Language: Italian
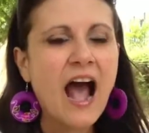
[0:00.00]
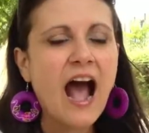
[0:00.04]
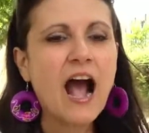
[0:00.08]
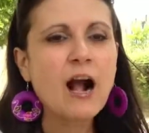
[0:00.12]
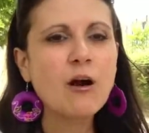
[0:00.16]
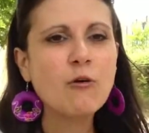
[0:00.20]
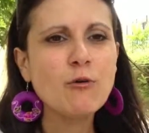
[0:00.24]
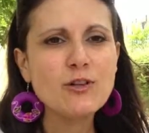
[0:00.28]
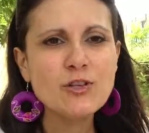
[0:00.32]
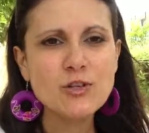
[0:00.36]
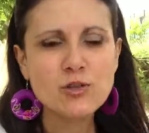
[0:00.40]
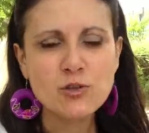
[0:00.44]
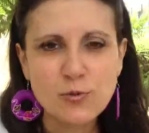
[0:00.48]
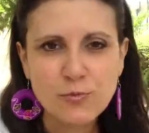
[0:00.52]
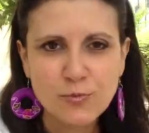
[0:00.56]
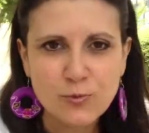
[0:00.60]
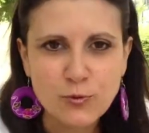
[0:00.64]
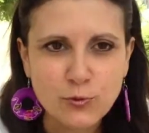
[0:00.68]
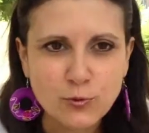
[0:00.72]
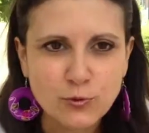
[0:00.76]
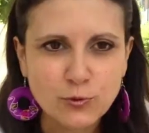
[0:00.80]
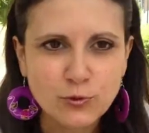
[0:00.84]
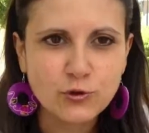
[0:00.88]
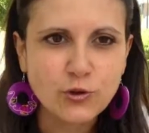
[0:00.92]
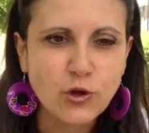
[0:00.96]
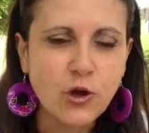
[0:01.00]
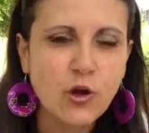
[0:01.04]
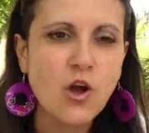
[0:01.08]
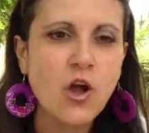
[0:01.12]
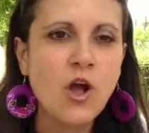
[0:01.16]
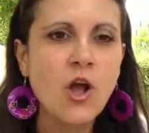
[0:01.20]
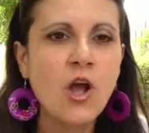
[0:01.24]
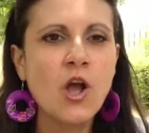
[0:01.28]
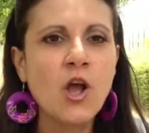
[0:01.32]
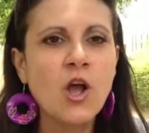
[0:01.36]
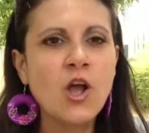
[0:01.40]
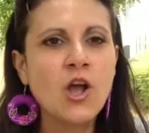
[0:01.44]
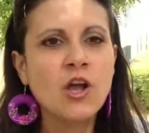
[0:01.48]
A questo punto
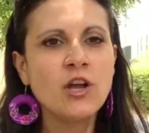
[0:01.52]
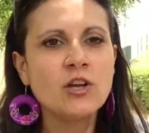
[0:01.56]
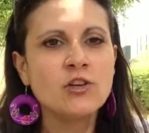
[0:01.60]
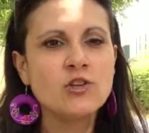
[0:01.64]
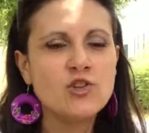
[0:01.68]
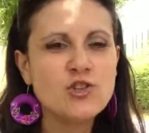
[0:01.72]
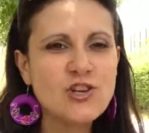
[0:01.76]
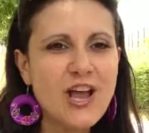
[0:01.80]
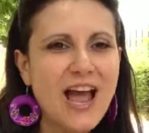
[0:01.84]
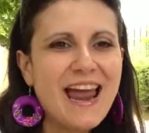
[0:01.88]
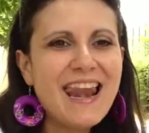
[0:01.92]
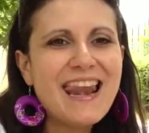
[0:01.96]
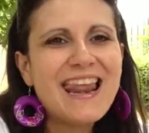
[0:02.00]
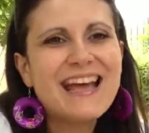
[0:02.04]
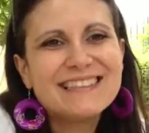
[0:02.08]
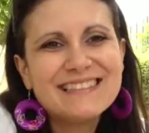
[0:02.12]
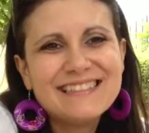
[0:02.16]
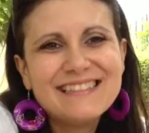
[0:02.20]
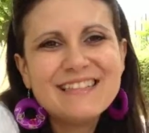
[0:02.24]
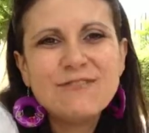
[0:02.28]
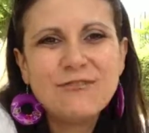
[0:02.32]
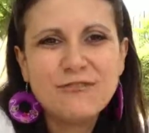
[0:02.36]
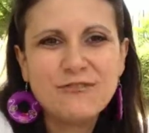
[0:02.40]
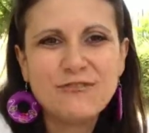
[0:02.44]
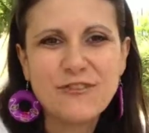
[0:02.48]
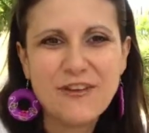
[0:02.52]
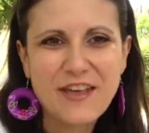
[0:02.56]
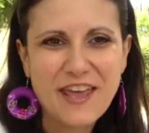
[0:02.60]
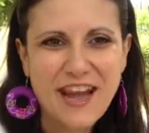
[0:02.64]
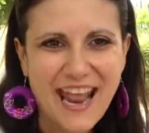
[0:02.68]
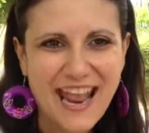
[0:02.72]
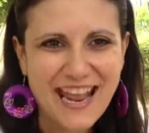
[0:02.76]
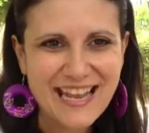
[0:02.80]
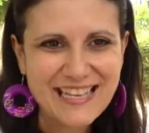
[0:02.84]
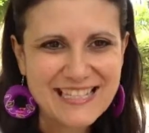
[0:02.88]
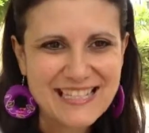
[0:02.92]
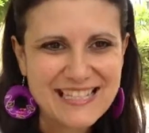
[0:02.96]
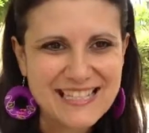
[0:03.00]
già la
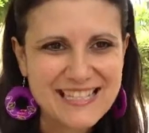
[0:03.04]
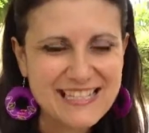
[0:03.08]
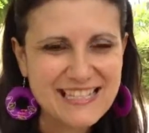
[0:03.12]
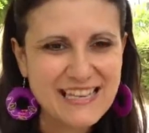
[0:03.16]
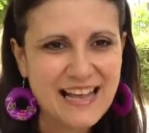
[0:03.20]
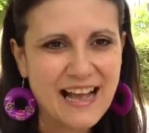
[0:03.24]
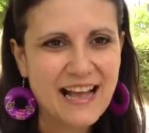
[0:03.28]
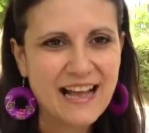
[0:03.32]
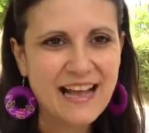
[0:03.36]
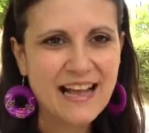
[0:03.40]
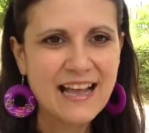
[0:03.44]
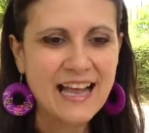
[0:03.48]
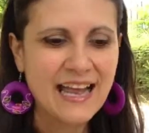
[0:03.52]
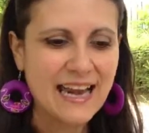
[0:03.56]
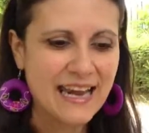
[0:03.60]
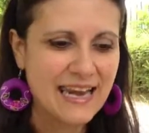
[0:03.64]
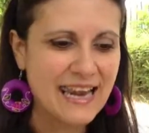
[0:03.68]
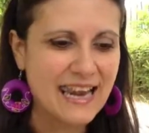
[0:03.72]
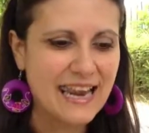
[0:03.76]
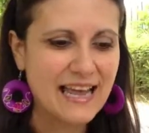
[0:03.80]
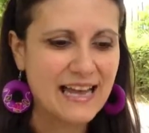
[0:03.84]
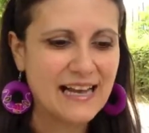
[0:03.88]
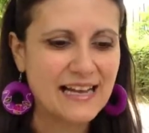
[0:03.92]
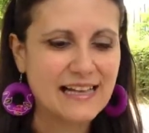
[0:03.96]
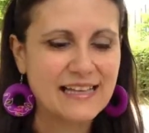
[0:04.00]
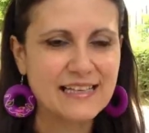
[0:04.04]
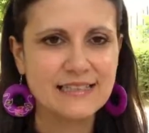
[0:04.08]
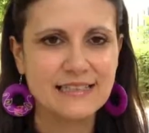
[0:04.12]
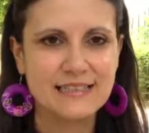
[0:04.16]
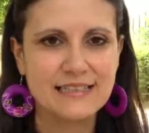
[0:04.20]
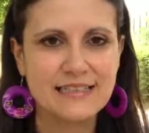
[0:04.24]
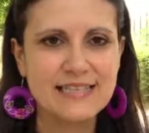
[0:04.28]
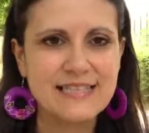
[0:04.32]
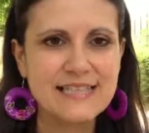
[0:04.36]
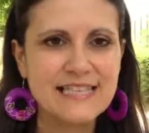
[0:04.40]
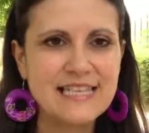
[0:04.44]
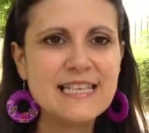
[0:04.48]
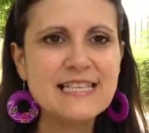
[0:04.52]
differenza, la
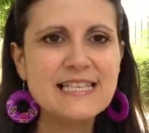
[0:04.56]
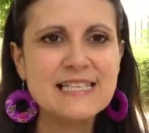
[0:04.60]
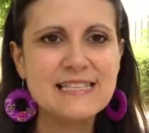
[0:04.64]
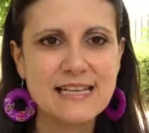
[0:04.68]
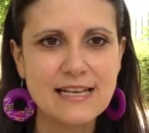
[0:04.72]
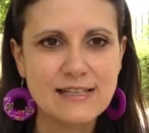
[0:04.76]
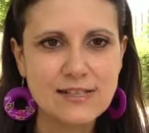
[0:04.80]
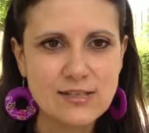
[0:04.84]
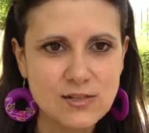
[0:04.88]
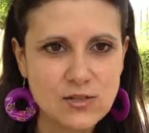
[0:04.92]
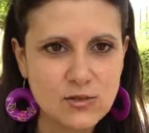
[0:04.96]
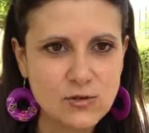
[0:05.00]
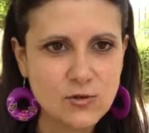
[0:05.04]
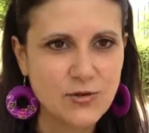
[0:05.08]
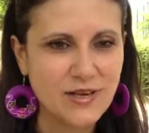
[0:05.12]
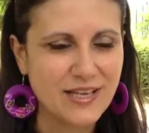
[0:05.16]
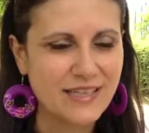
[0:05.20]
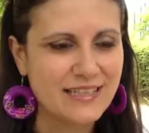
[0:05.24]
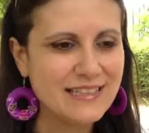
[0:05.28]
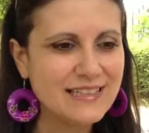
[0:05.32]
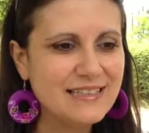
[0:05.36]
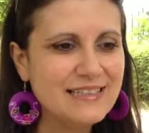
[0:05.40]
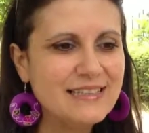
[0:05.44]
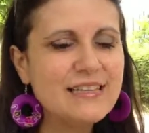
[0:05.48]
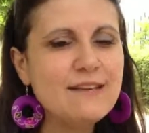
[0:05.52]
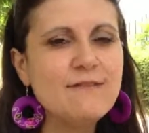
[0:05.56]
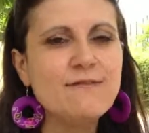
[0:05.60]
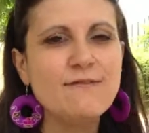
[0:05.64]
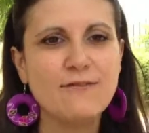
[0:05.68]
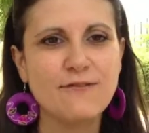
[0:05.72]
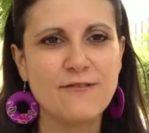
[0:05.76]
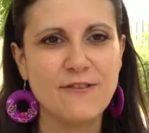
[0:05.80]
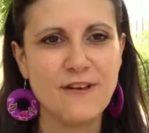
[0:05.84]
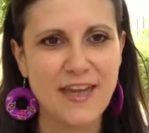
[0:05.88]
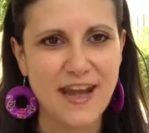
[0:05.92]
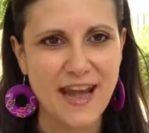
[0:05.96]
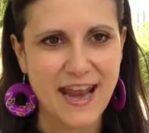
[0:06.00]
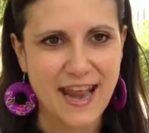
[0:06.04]
eh, sensazione di
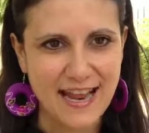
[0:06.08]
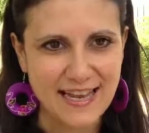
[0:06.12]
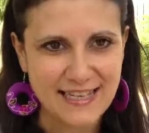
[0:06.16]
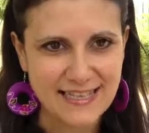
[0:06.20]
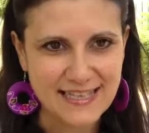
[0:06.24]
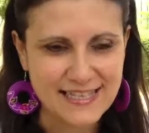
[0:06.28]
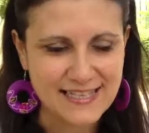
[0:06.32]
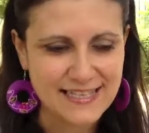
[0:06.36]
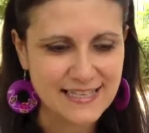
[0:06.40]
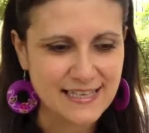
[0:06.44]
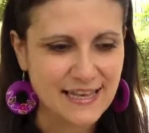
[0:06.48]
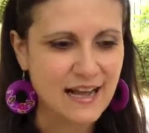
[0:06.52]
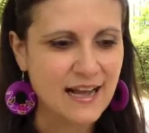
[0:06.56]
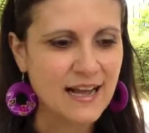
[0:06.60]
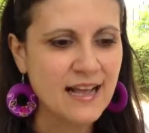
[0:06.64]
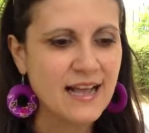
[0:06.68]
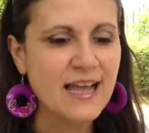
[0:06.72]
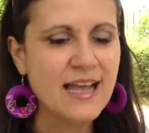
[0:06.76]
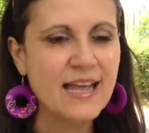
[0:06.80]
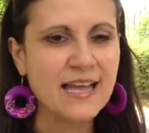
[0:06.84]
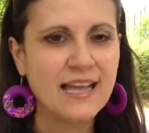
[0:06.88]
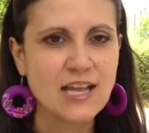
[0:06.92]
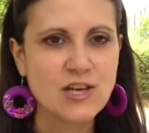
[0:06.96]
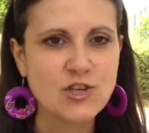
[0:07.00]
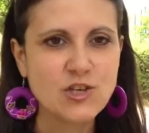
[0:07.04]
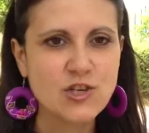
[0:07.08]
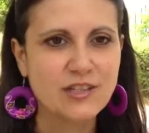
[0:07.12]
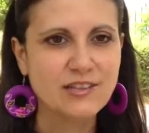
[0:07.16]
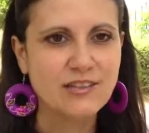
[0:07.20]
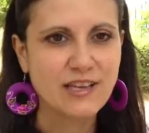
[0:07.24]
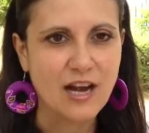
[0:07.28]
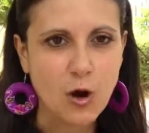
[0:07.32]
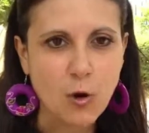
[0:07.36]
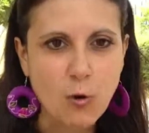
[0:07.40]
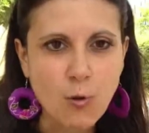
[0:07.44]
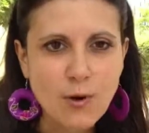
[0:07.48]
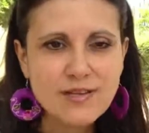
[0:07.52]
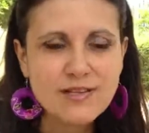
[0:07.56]
differenza che c'è
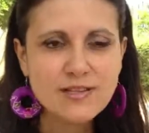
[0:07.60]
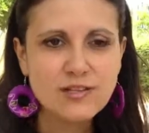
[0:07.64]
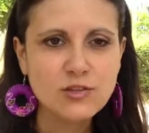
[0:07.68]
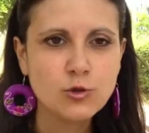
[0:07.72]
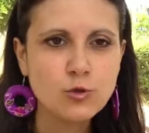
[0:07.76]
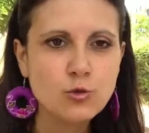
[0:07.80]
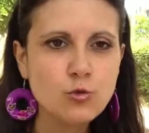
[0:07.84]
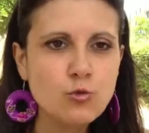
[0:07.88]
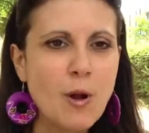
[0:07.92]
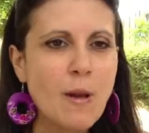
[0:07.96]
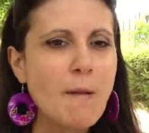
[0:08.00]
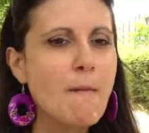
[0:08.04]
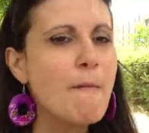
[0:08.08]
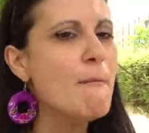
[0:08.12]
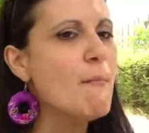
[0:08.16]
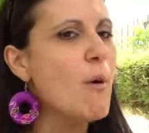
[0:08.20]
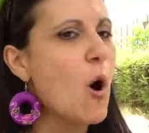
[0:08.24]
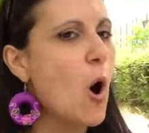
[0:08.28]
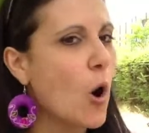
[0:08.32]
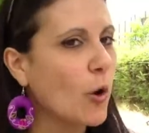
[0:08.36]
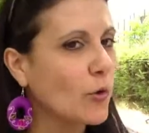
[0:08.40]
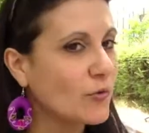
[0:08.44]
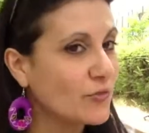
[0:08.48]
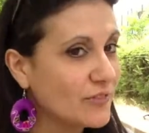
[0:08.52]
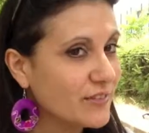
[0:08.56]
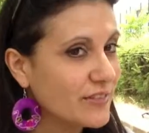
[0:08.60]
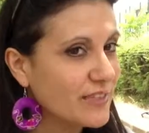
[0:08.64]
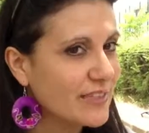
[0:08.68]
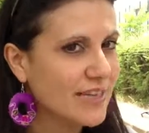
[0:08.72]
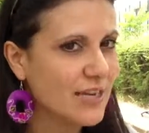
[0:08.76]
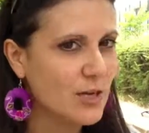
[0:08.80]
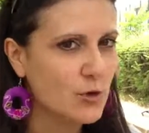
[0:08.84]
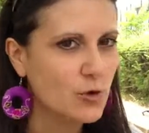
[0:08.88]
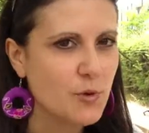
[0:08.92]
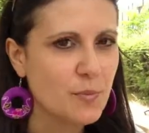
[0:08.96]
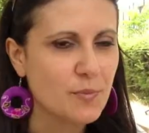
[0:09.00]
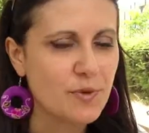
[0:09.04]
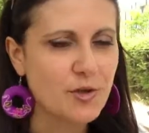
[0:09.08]
tra questi due mondi
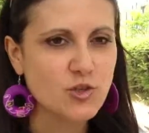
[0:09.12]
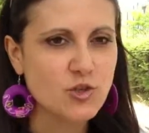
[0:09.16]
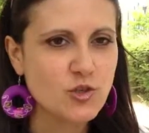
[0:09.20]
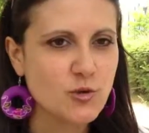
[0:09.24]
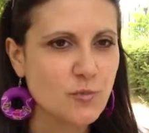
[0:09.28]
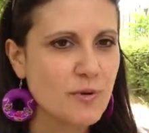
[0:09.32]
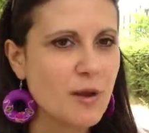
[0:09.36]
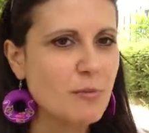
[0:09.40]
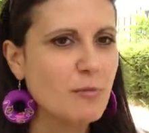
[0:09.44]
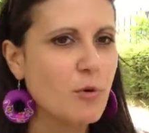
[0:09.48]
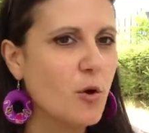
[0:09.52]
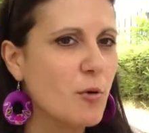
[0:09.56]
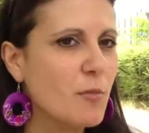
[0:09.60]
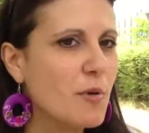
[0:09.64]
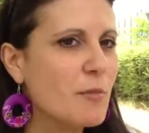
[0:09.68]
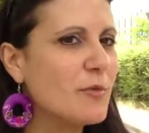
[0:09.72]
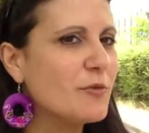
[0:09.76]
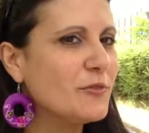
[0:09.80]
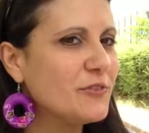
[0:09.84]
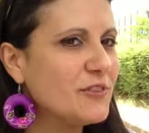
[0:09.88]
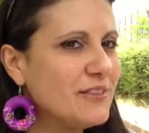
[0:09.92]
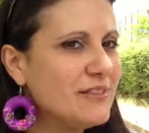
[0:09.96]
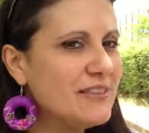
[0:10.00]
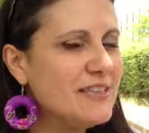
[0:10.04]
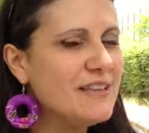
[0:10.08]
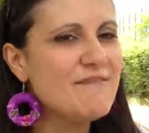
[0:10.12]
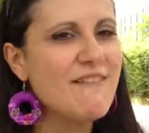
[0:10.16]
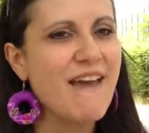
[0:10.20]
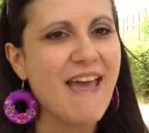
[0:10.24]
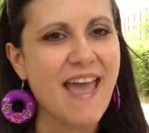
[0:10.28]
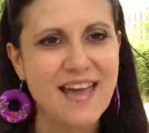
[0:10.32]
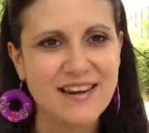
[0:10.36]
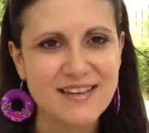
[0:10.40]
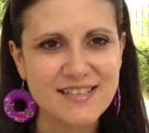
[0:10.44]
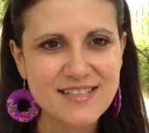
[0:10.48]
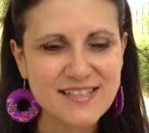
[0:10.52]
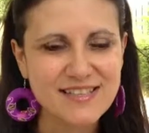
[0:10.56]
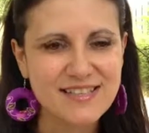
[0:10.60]
che noi percepiamo come mondi
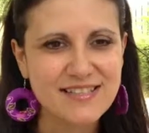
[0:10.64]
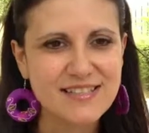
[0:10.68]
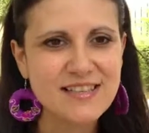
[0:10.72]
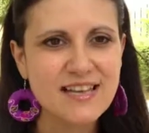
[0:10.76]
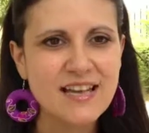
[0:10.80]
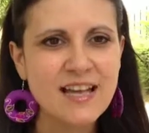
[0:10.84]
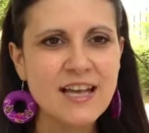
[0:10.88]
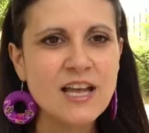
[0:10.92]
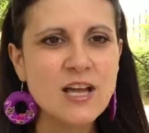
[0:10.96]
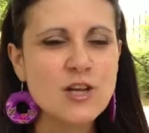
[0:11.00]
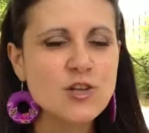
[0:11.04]
diversi,